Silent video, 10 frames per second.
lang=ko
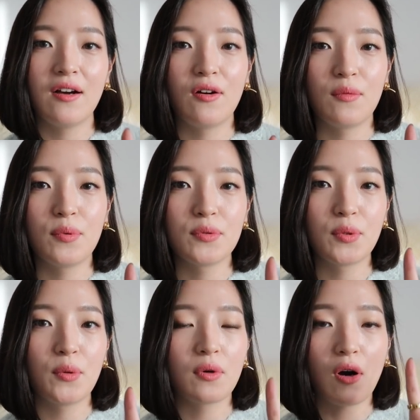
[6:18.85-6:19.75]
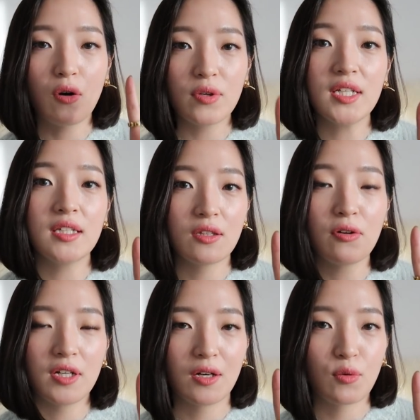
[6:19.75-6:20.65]
어, 보통 거위
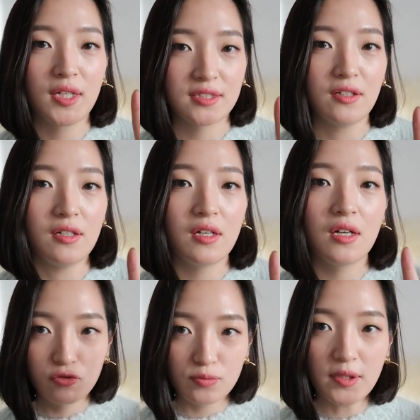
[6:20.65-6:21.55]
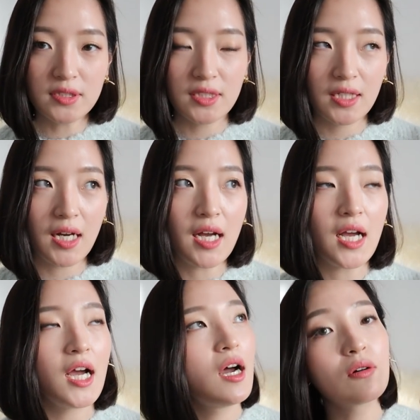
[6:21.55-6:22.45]
털이라고 하죠. 두 번째가
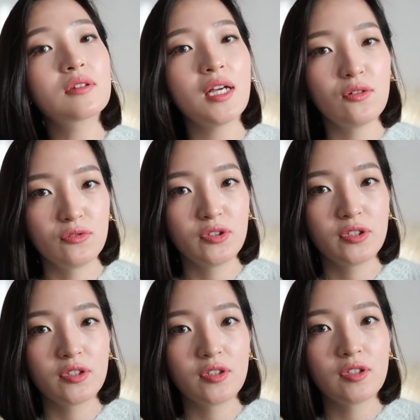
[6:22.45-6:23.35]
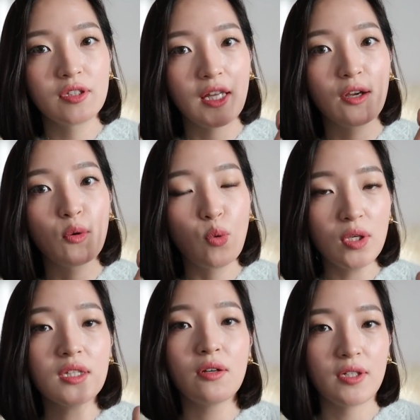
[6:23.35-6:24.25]
덕다운, 네,
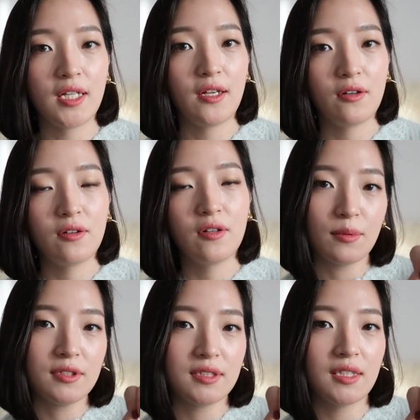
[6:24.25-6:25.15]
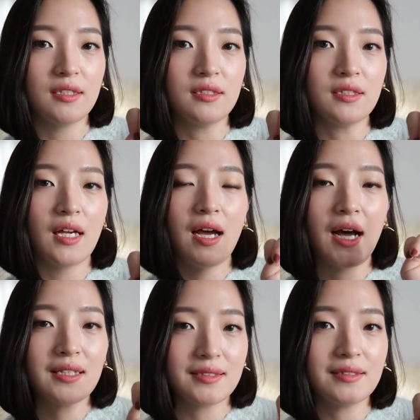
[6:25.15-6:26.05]
오리 털이에요. 세 번째는
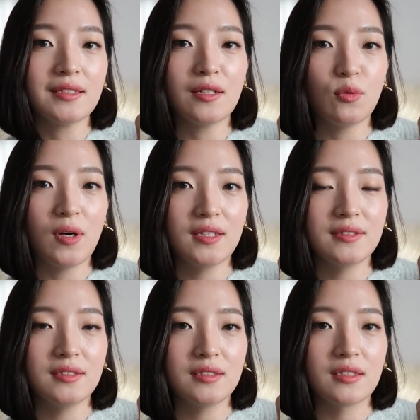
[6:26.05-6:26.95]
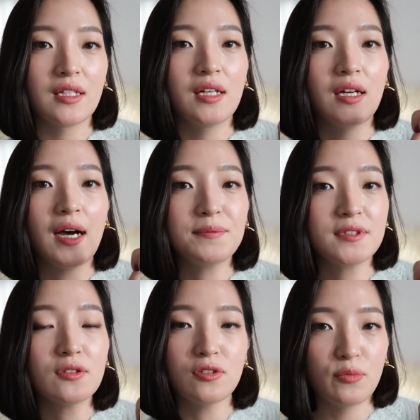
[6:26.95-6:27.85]
하스라고 하는
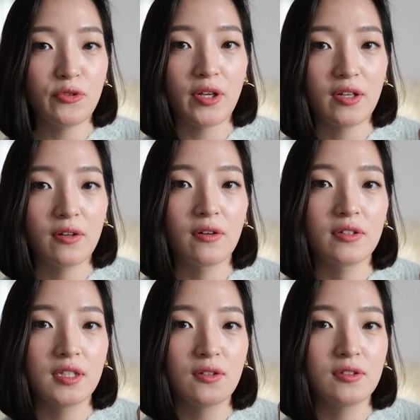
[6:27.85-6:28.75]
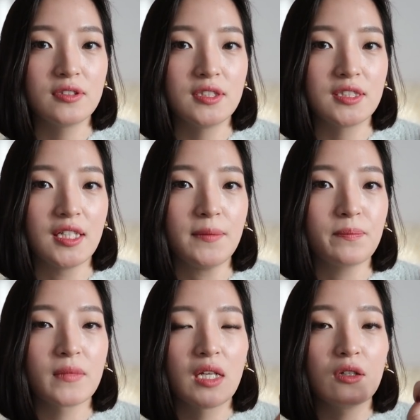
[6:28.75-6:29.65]
합성 섬유예요. 이거는 이제
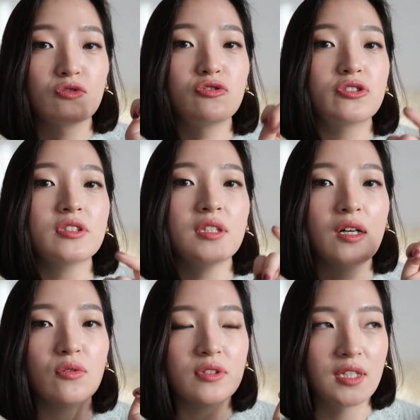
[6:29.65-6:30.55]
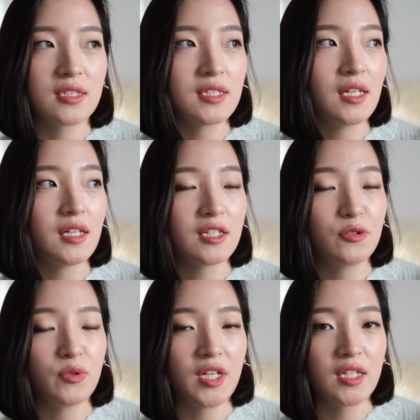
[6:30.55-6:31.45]
구스다운을
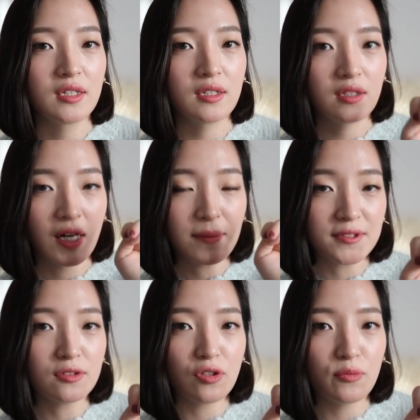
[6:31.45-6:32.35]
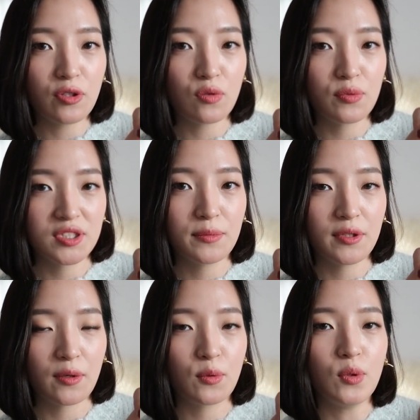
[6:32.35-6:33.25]
대체하기 위한 합성 섬유라고
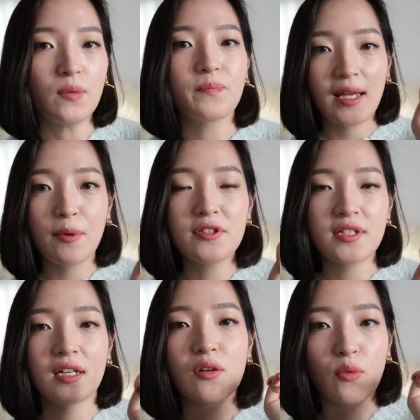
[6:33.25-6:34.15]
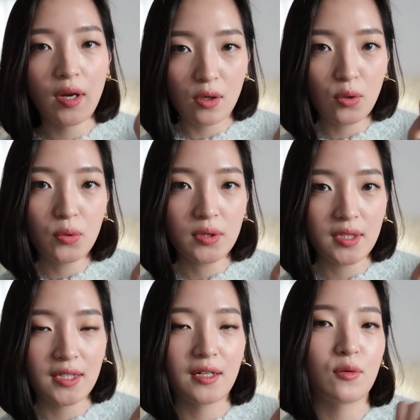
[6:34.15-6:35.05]
보시면 되고, 네 번째가
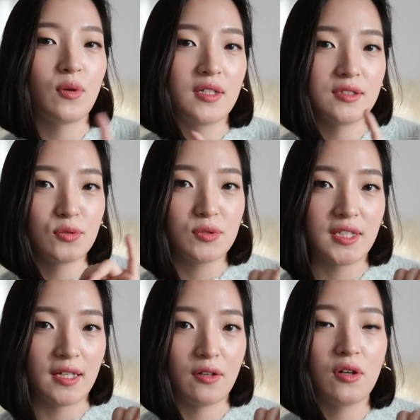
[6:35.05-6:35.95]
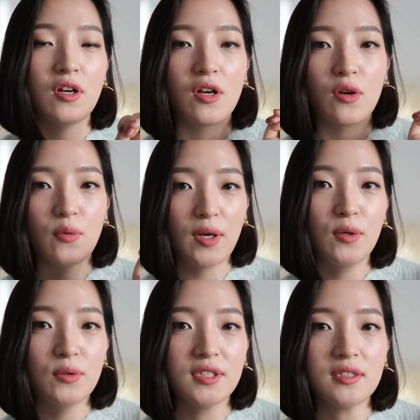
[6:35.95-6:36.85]
웰론이라고 하는 소재예요.
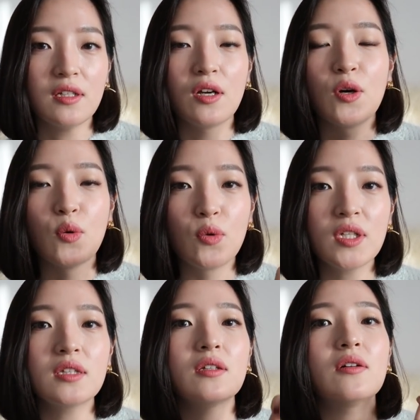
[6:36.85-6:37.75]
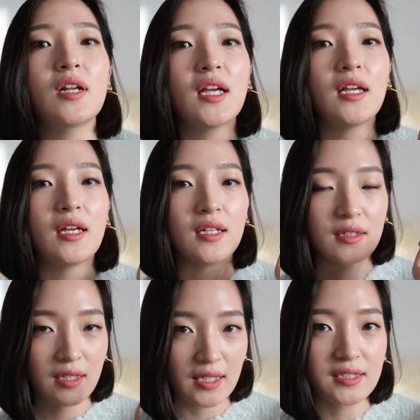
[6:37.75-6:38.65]
웰론은 오리털에
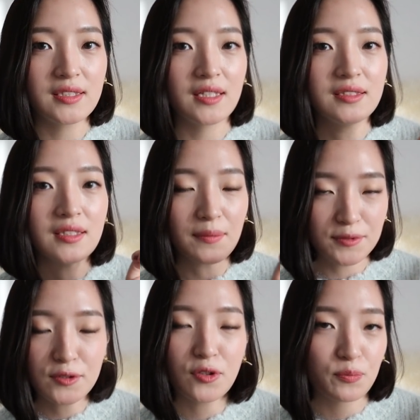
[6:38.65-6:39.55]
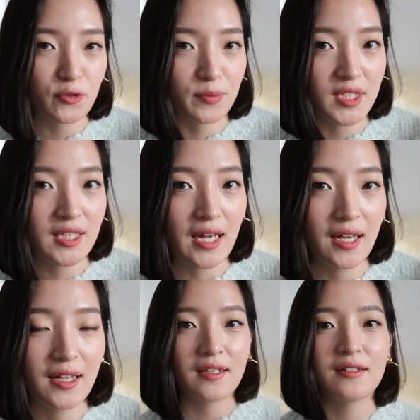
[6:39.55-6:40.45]
대신하는 합성 섬유입니다.
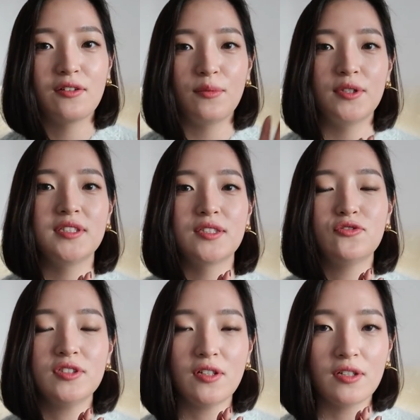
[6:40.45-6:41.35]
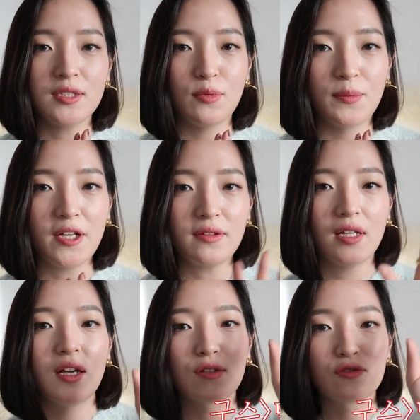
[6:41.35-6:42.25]
그러면 이제 순서를 보면
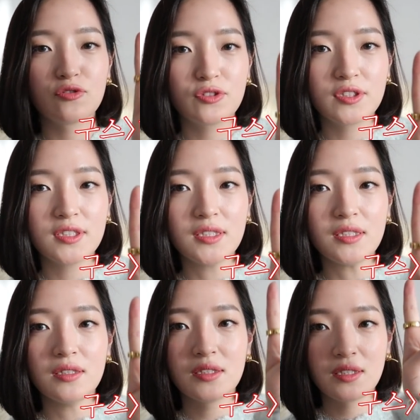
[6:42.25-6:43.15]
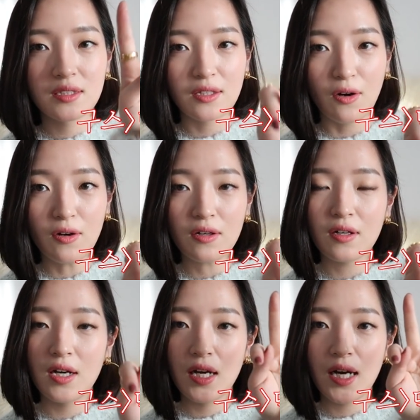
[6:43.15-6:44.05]
구스, 덕,
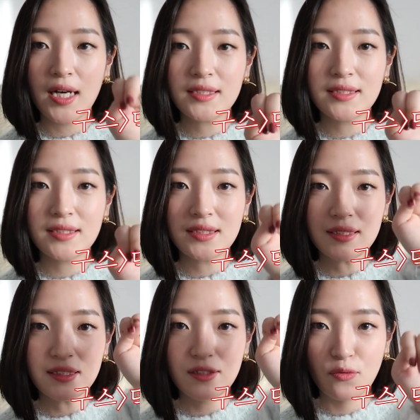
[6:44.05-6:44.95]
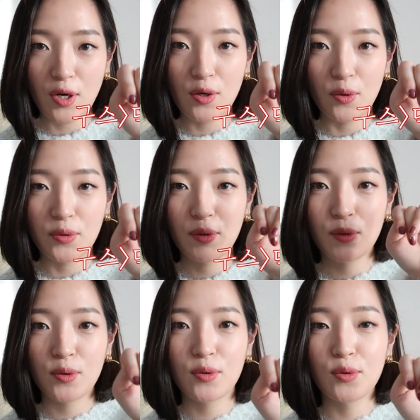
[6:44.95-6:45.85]
하스, 웰론
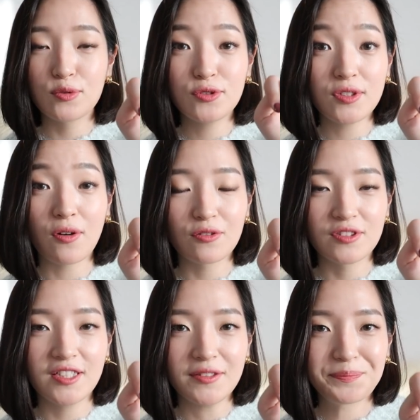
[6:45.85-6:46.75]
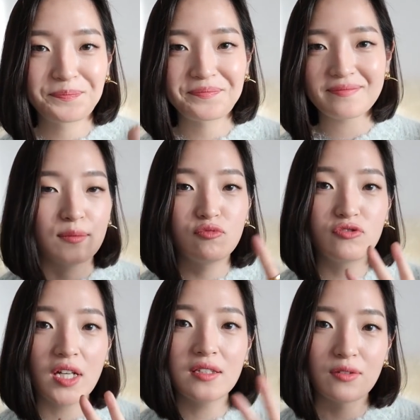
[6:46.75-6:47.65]
요 순서거든요. 이제
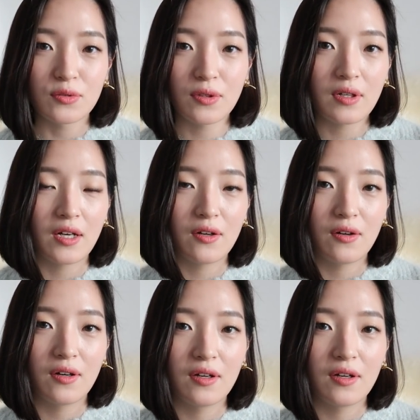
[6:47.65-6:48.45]
무게는 어떨까요?